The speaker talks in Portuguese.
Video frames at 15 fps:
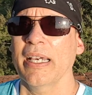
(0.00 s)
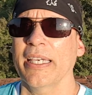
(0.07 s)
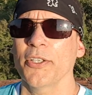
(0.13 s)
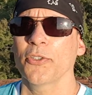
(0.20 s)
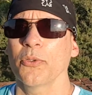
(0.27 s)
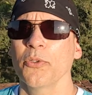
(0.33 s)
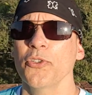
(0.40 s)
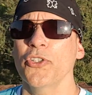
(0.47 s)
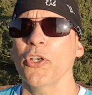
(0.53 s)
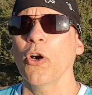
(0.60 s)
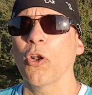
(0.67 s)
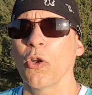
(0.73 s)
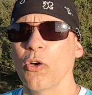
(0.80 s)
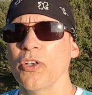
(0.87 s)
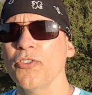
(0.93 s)
questões
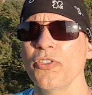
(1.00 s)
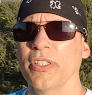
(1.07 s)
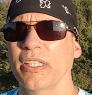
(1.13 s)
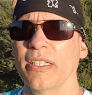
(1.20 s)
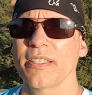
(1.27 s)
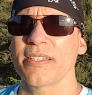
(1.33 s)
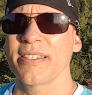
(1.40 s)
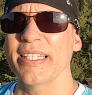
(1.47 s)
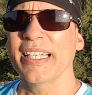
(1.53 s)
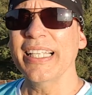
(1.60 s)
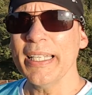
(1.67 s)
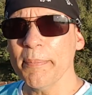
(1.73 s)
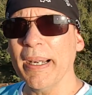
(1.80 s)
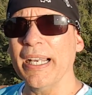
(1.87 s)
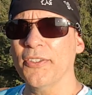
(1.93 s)
geológicas e
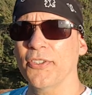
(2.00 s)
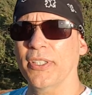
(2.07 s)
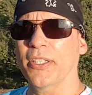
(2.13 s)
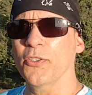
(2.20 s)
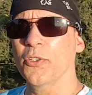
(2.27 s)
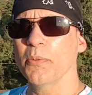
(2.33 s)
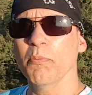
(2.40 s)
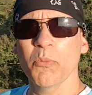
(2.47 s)
climáticas.